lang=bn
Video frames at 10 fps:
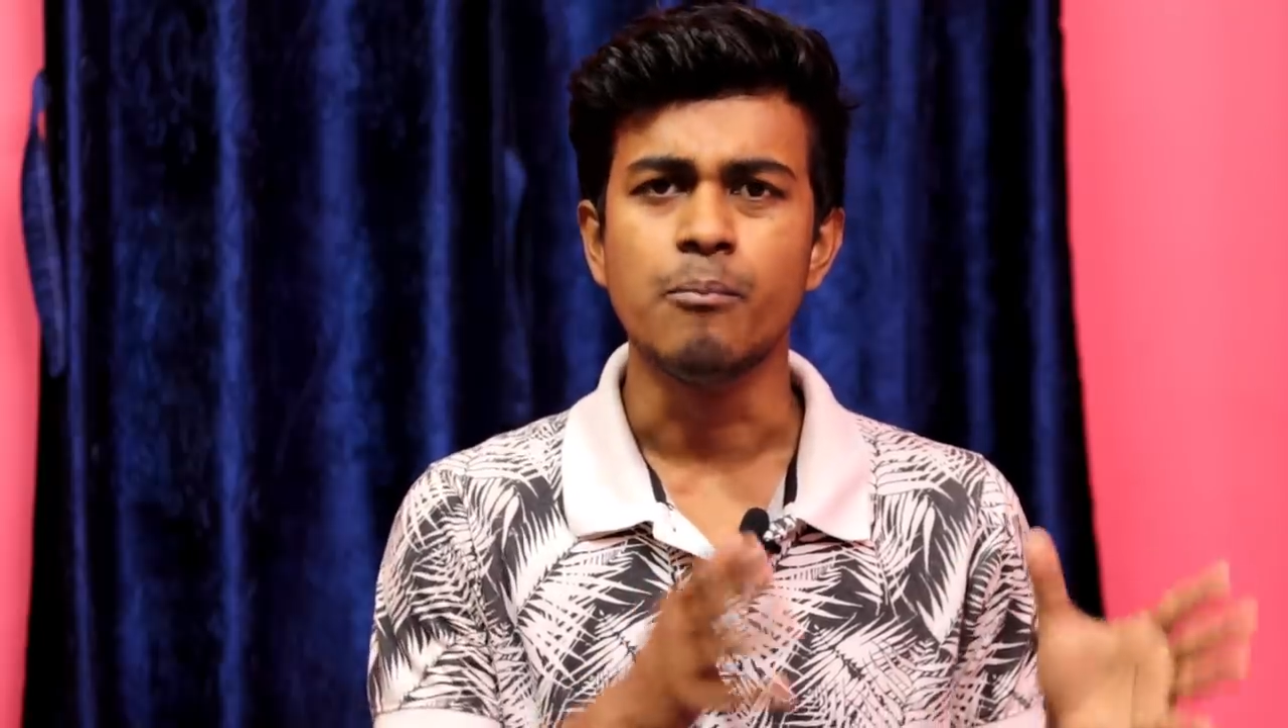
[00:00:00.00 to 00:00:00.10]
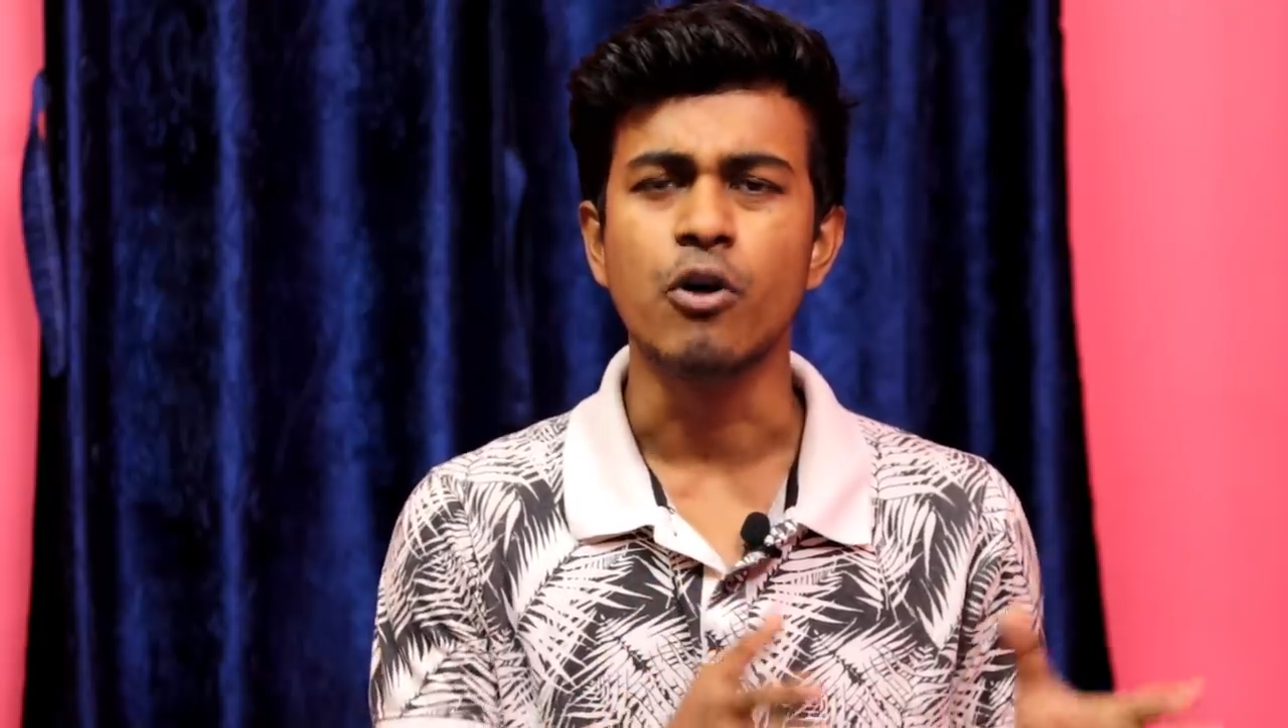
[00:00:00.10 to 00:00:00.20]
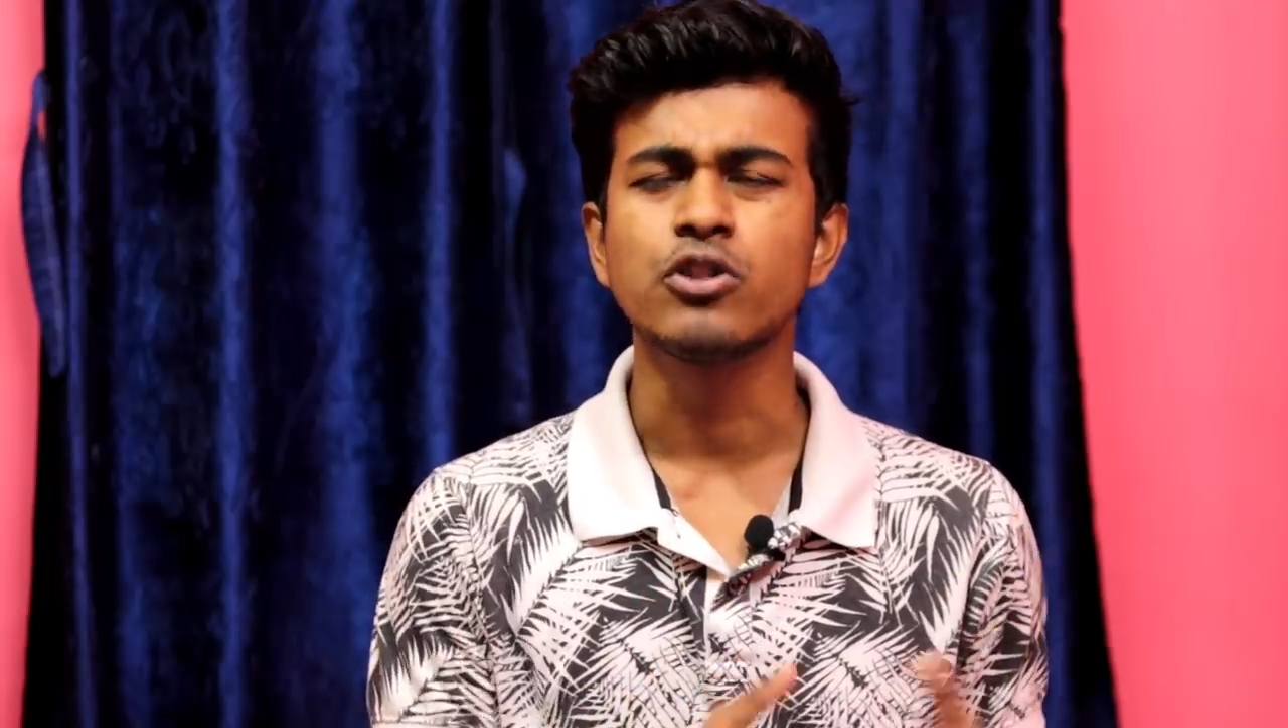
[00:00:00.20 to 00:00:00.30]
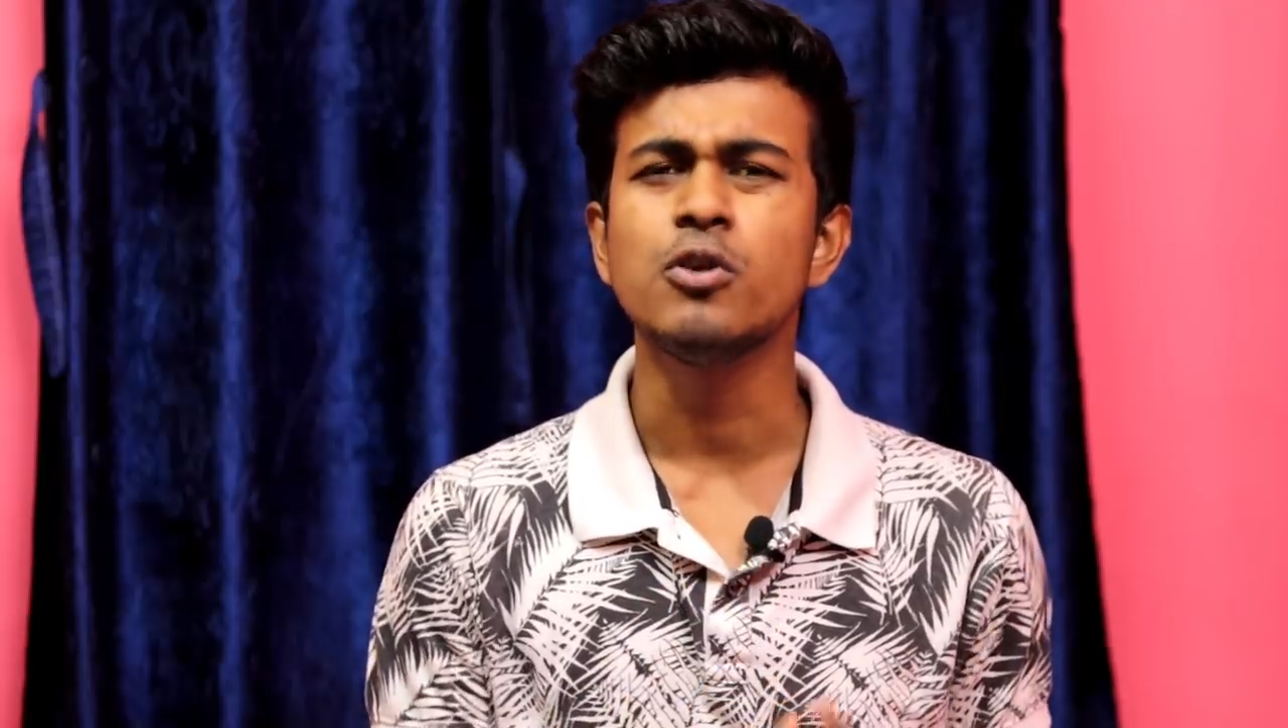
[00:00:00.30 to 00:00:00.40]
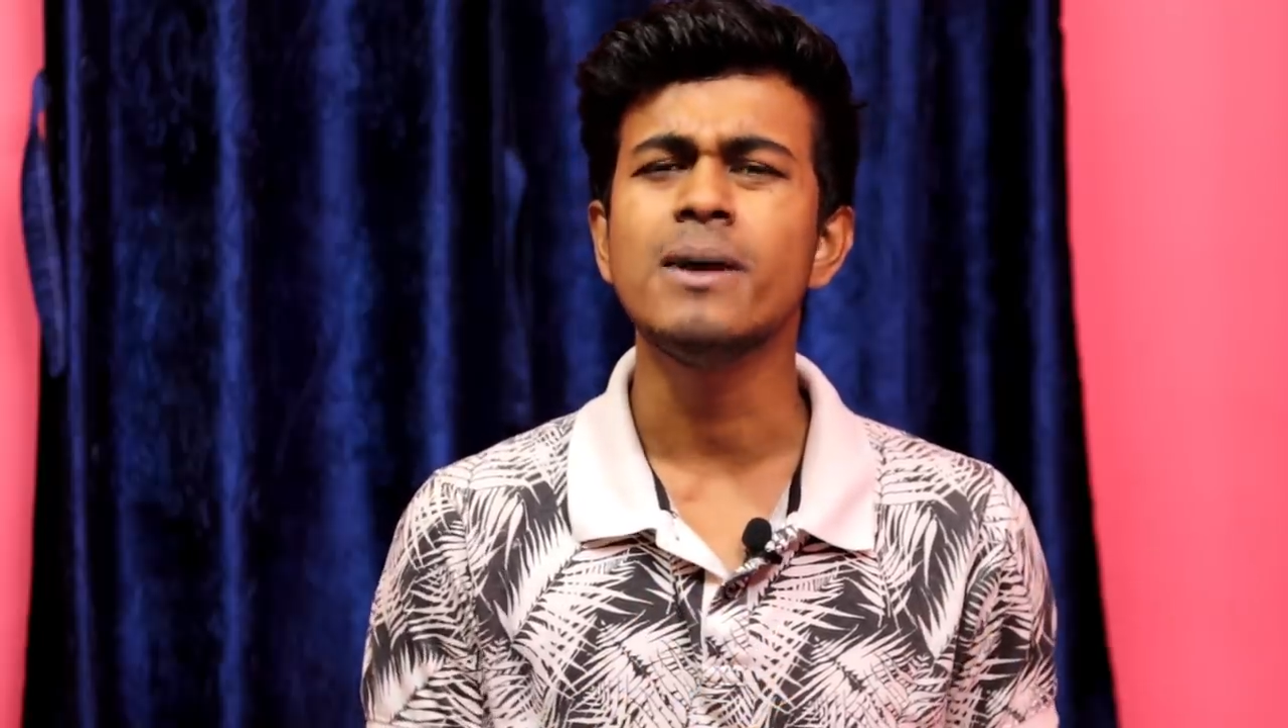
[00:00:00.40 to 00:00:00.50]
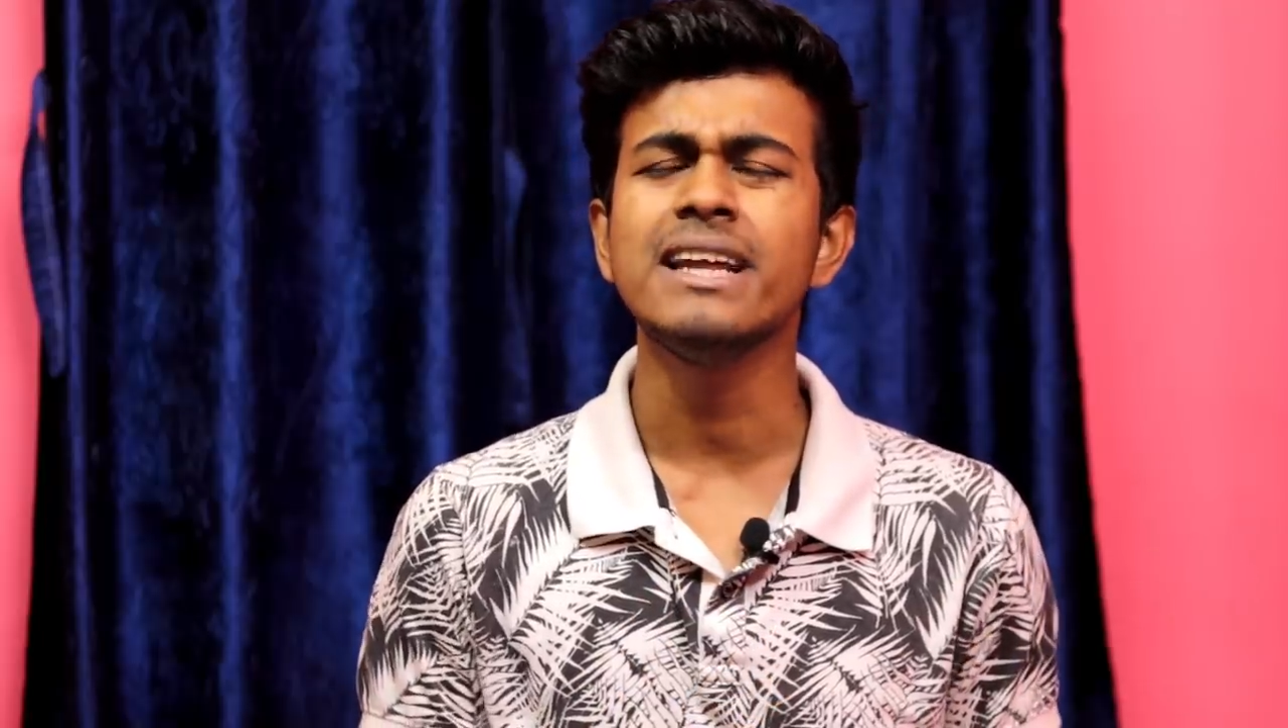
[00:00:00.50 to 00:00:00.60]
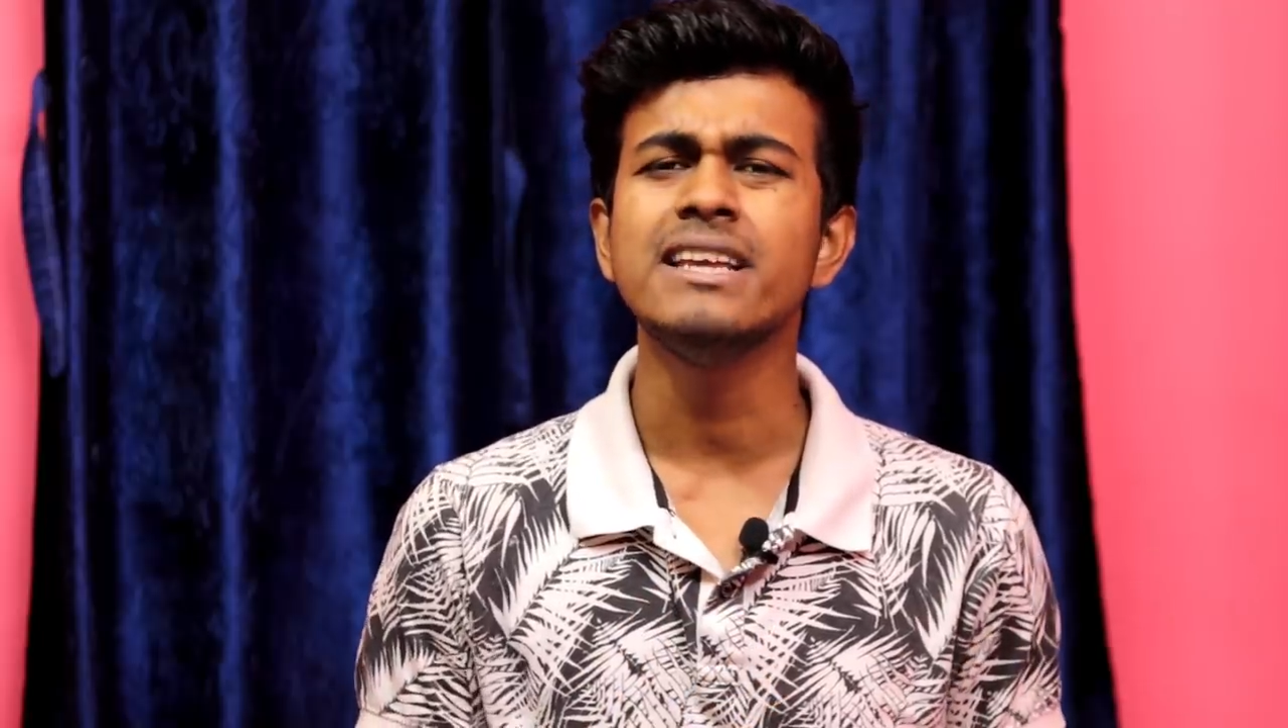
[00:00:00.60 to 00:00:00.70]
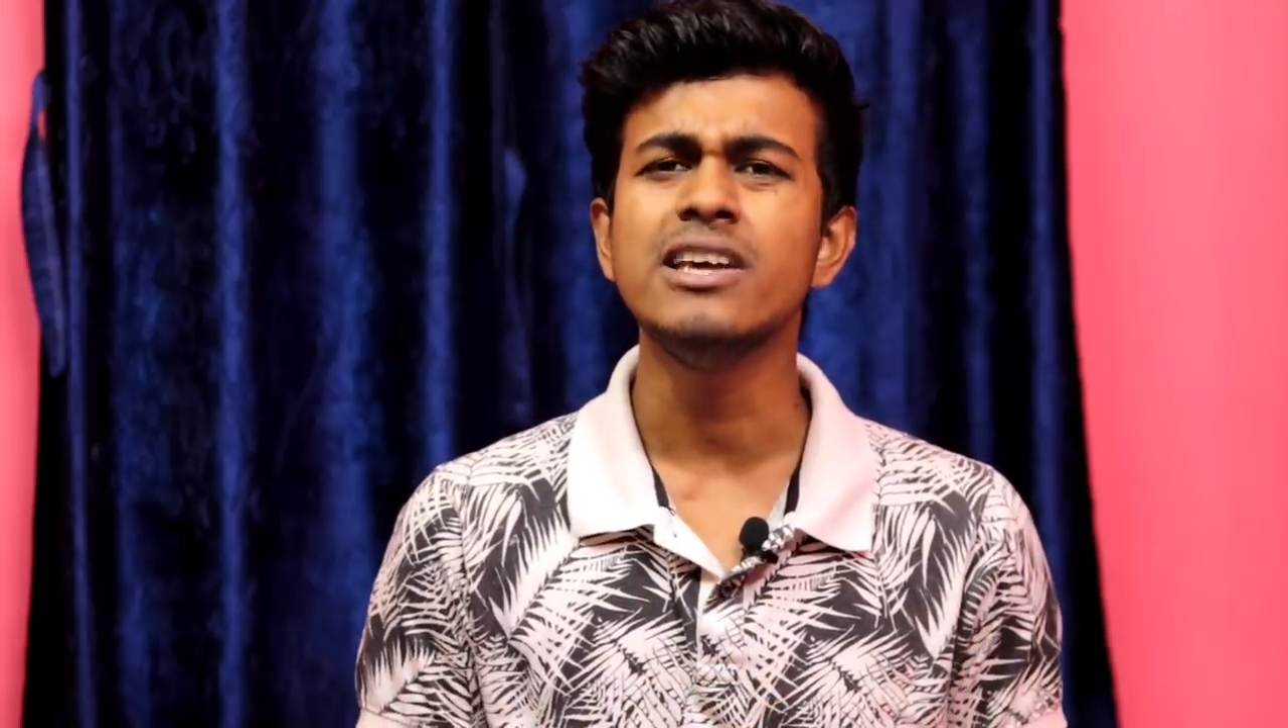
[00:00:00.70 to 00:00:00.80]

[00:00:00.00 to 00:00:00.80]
বর্তমানে